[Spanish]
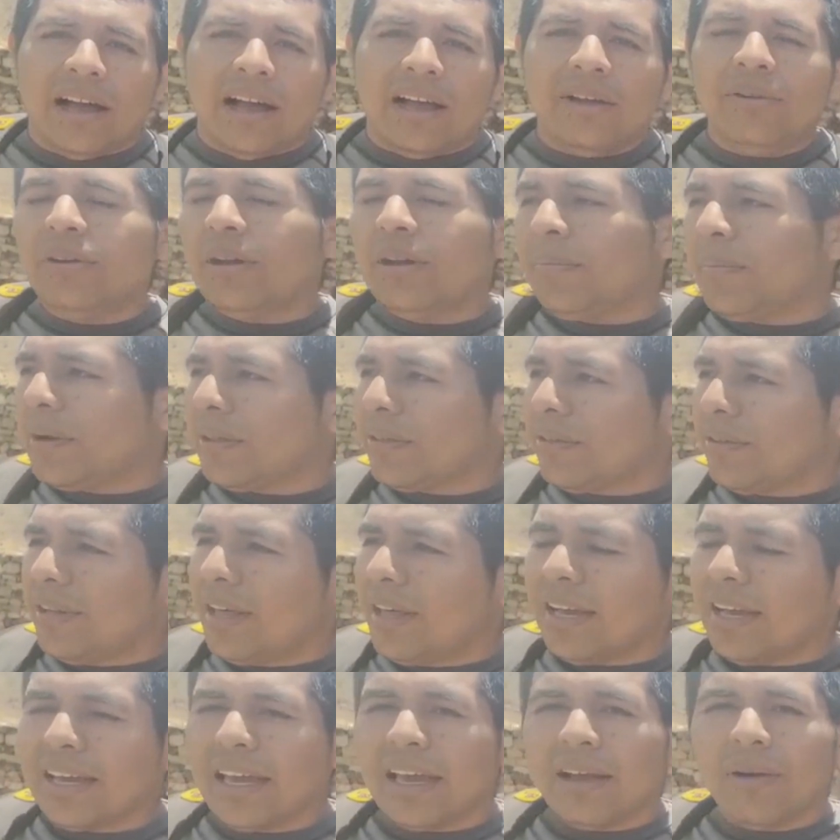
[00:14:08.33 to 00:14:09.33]
Hay una
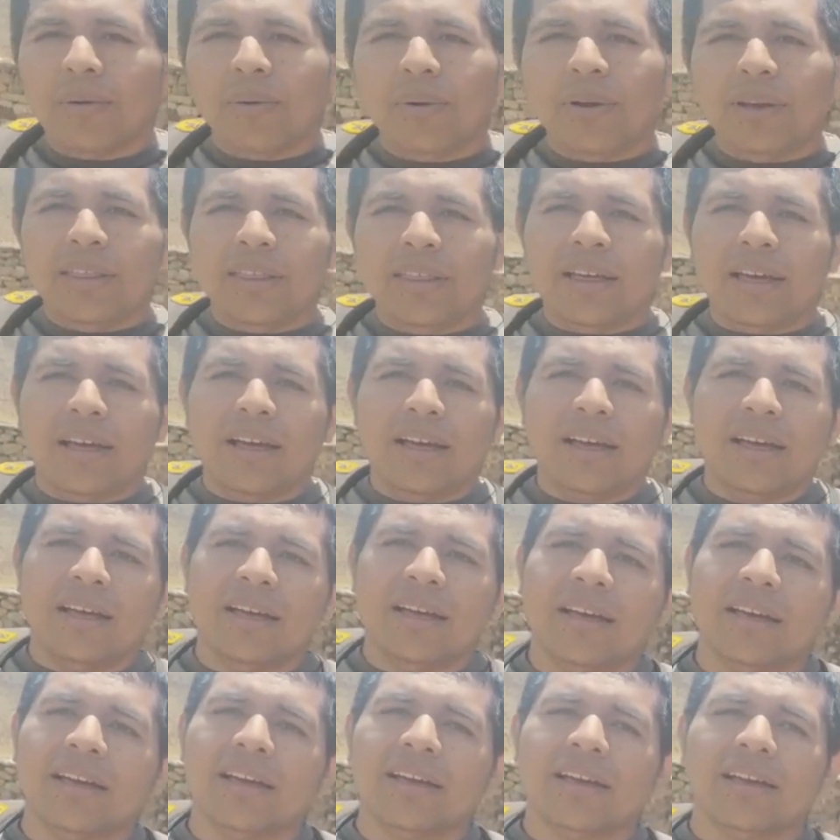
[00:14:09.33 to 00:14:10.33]
persona que cuida
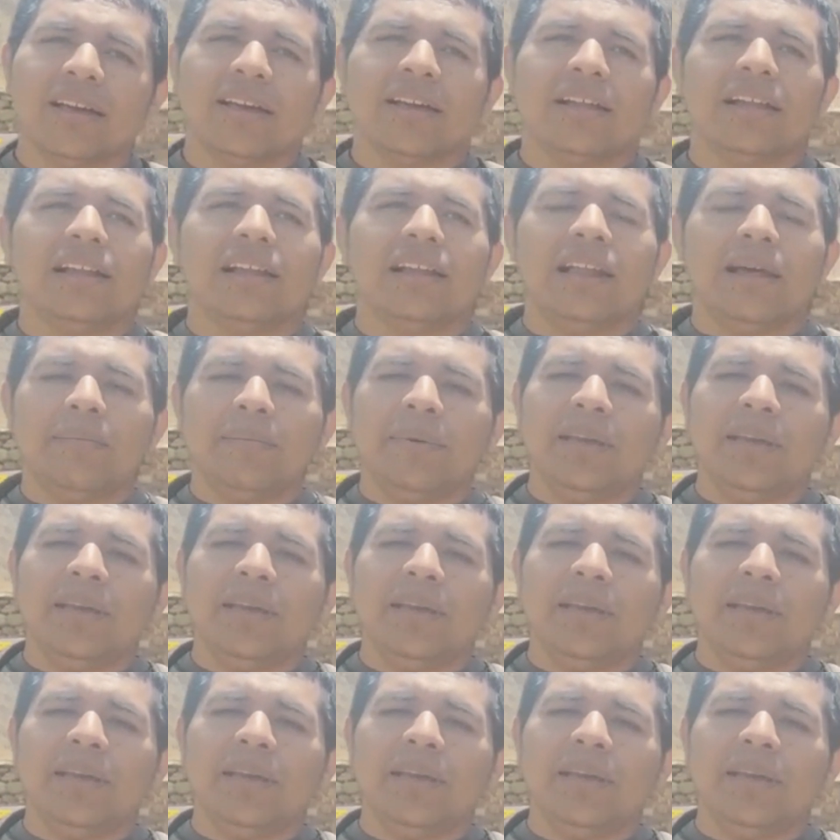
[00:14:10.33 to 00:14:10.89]
la